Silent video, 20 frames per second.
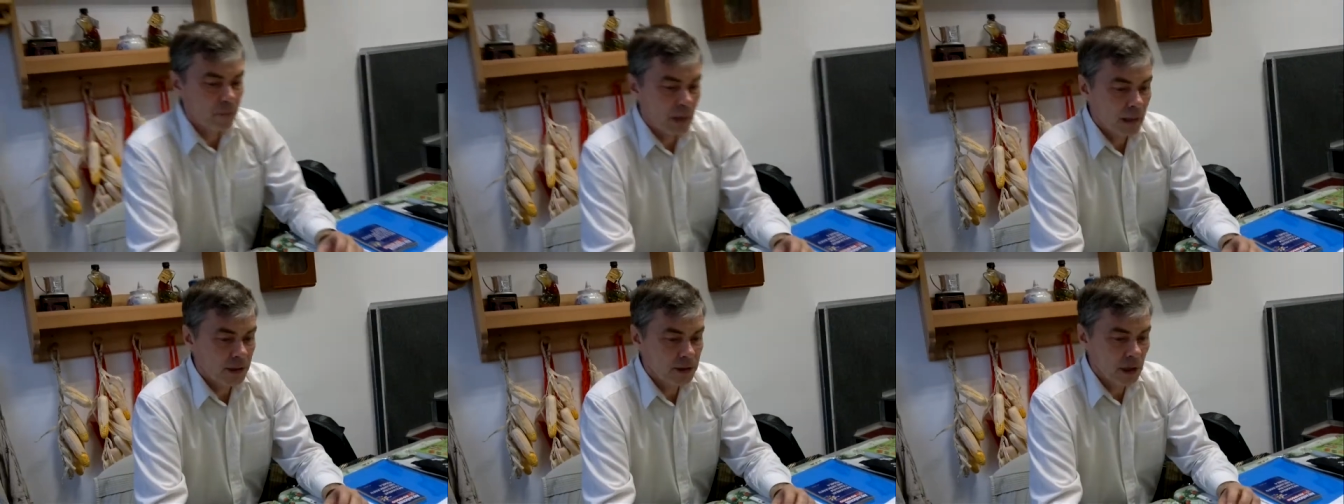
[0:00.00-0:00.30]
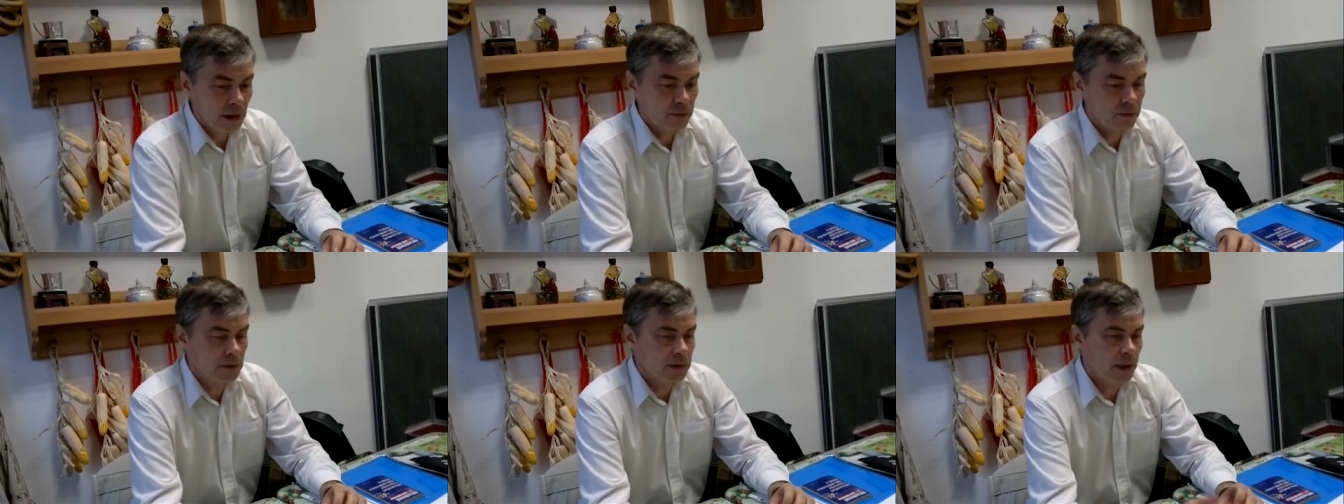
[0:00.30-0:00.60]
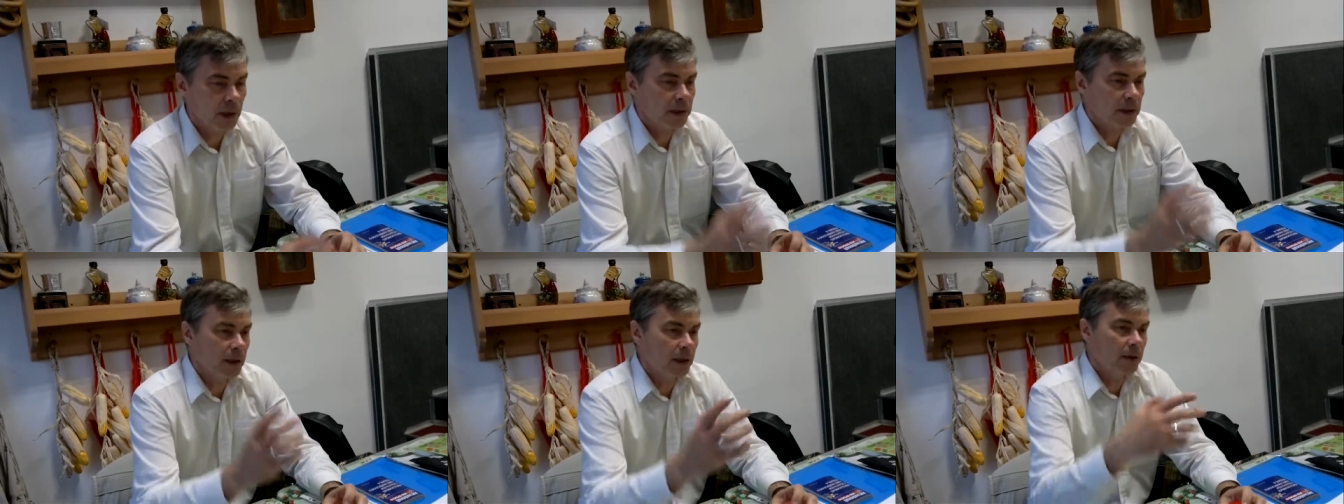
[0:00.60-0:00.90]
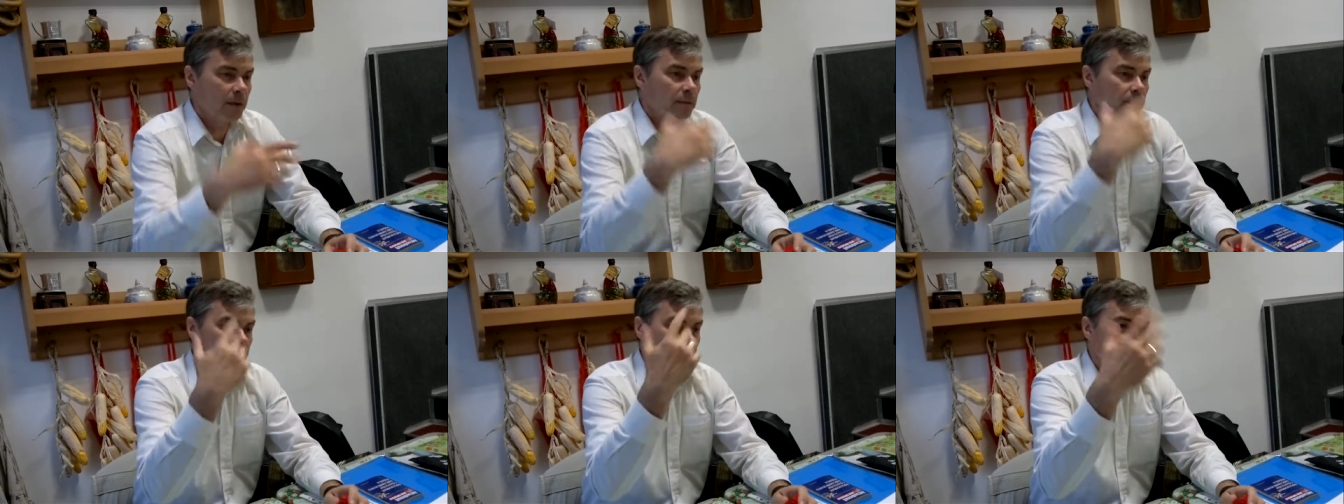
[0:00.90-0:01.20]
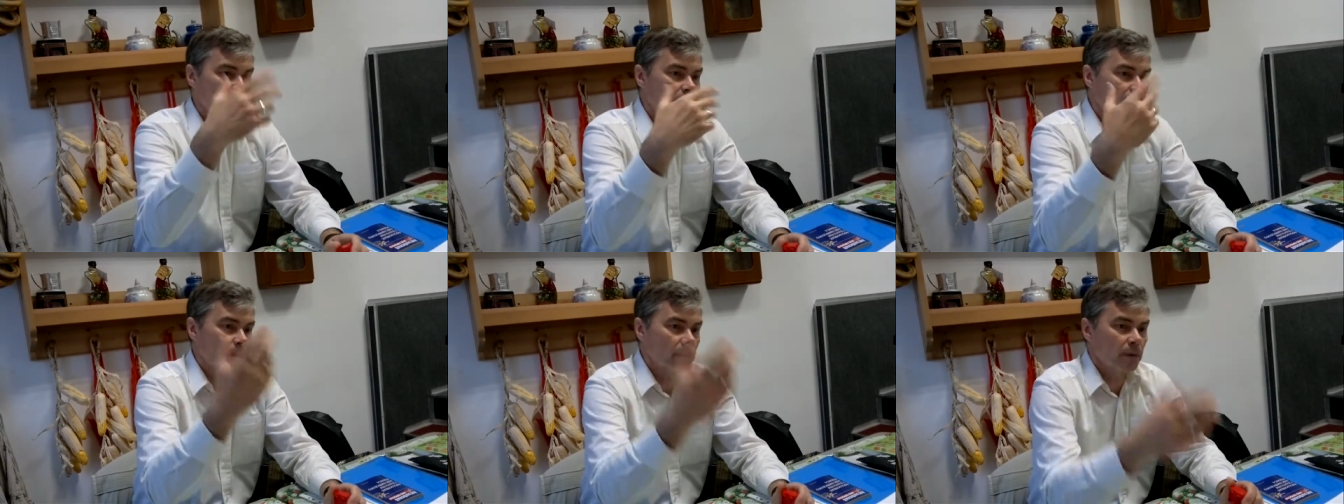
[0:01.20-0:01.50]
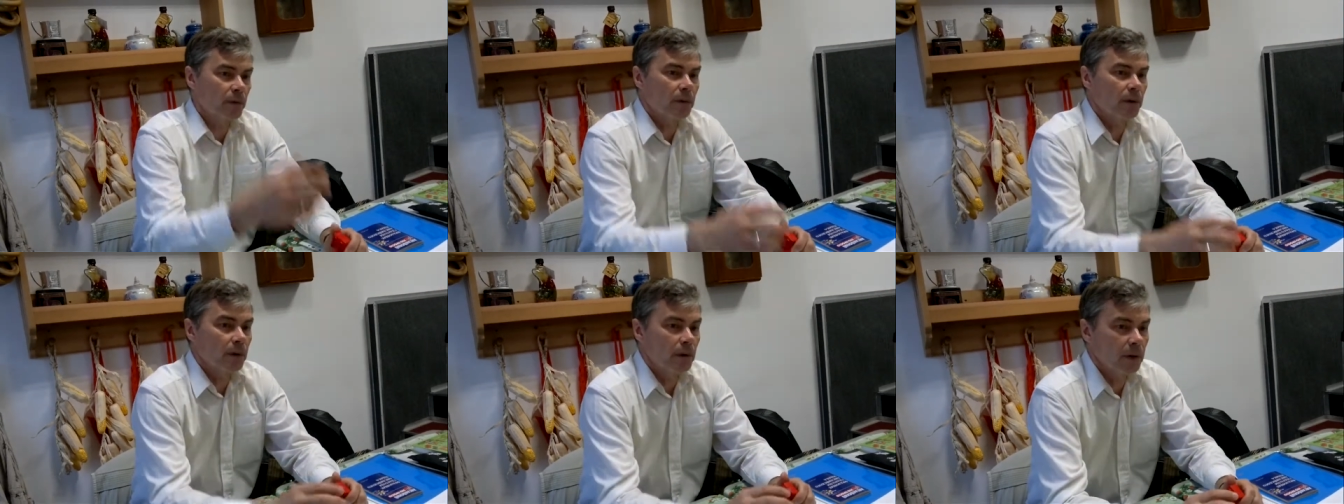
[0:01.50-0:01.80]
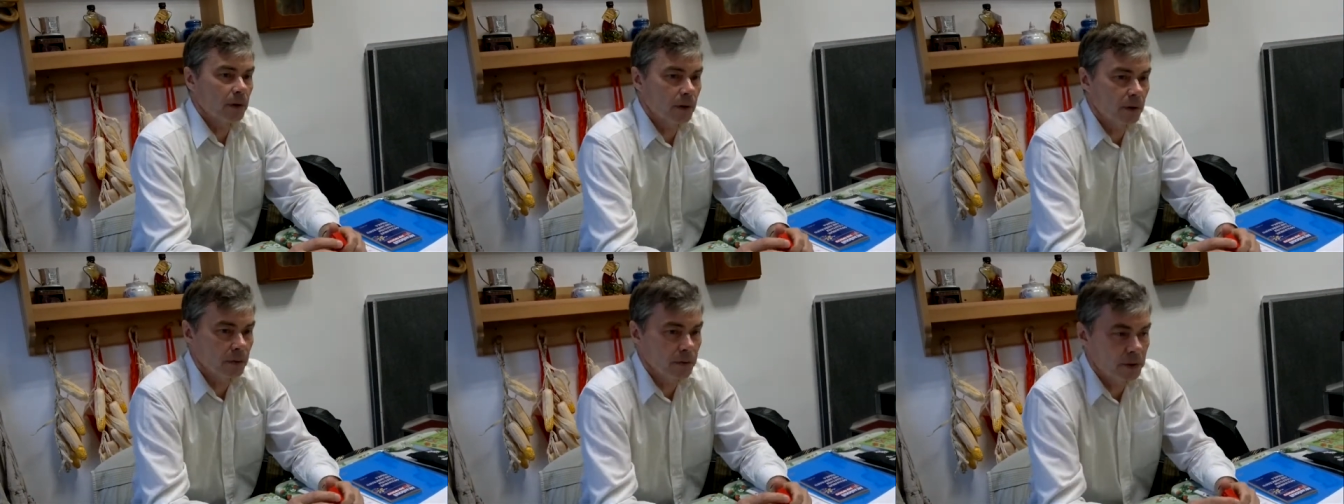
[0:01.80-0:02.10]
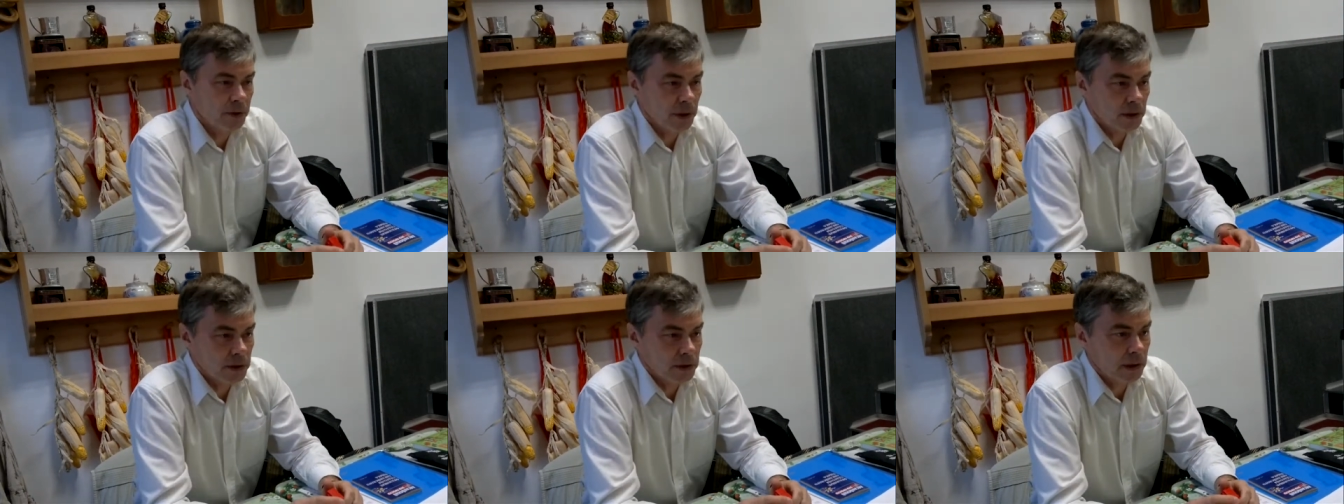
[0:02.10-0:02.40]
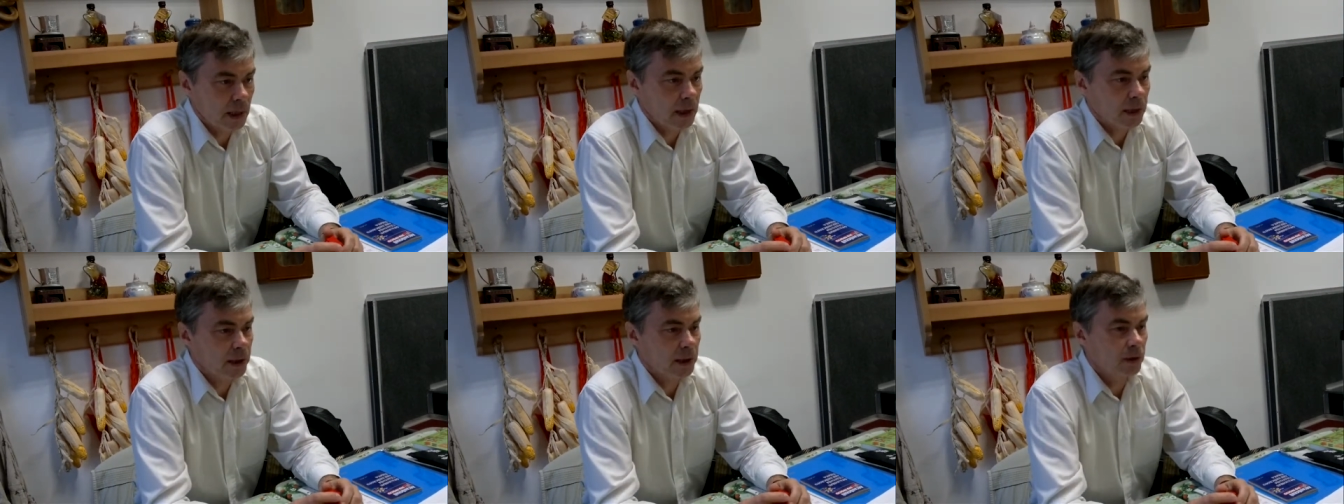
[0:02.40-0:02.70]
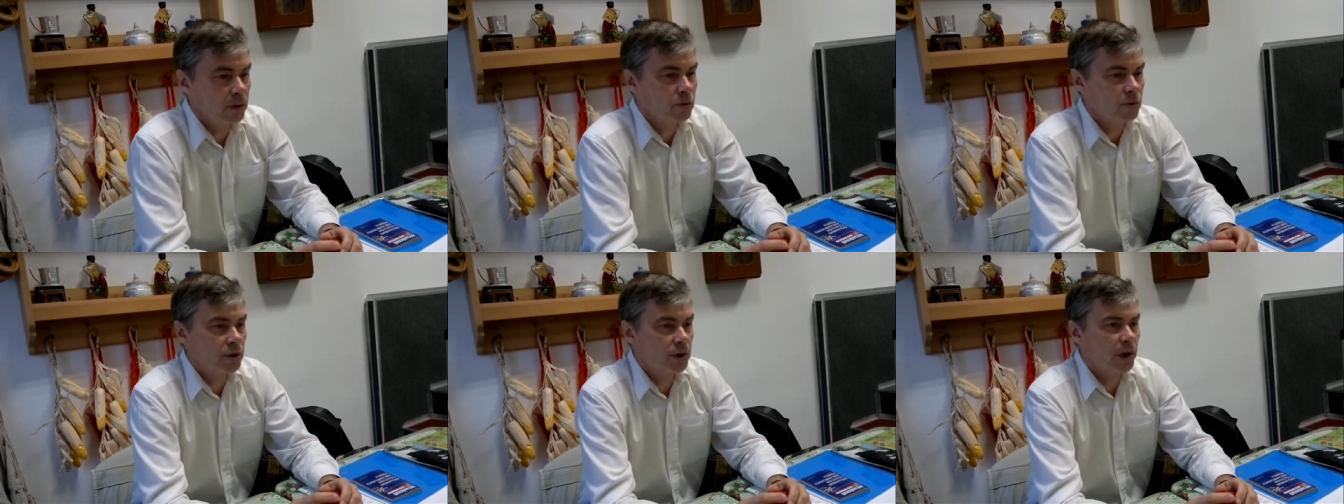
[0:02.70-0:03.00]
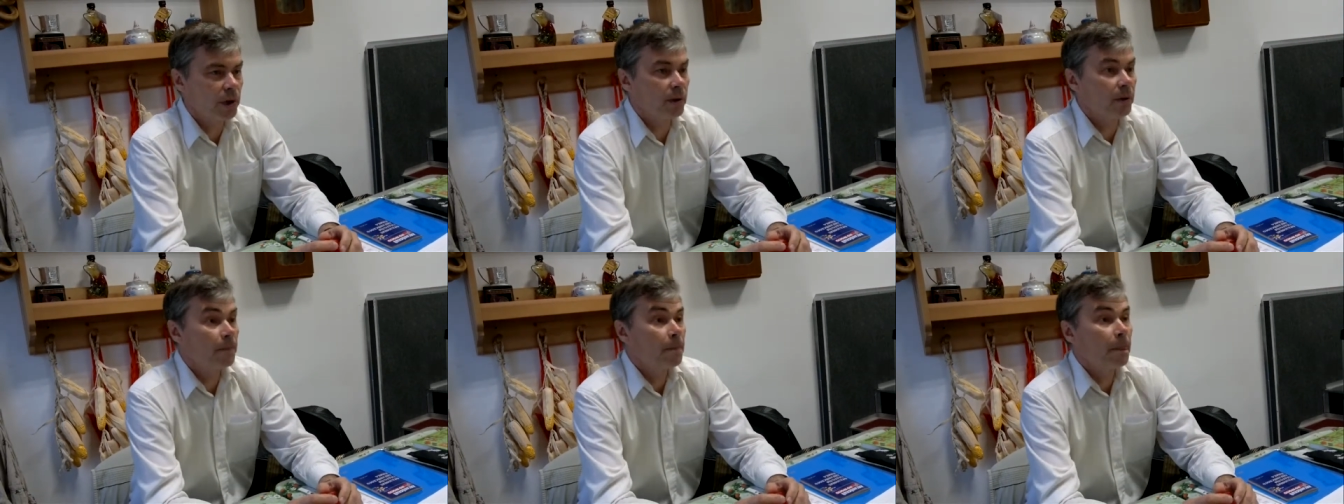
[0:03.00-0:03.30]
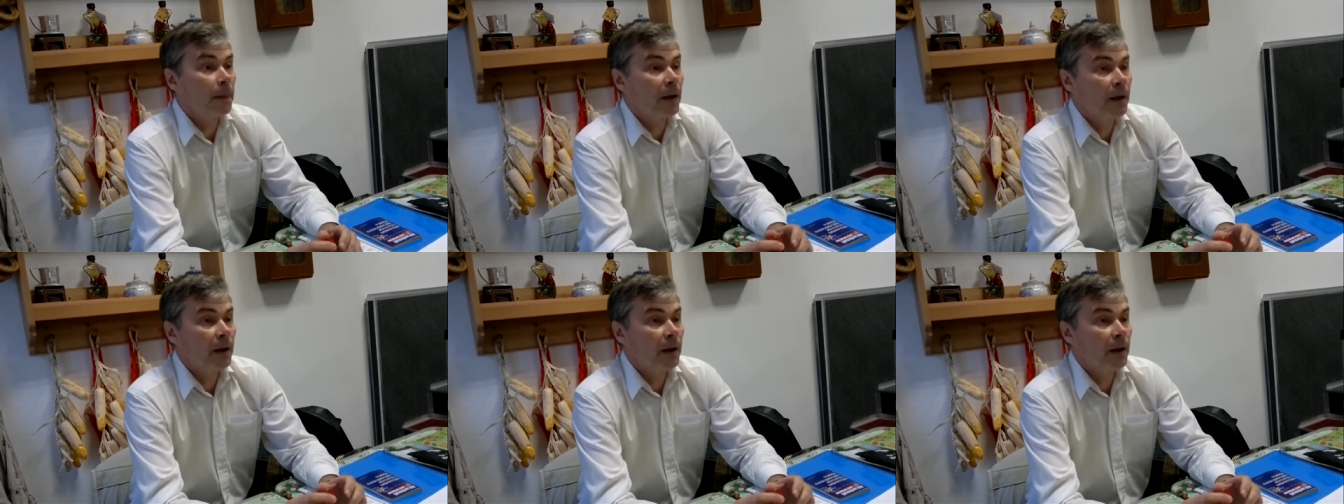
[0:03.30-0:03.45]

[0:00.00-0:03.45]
сейчас вы знаете, э, все старые уже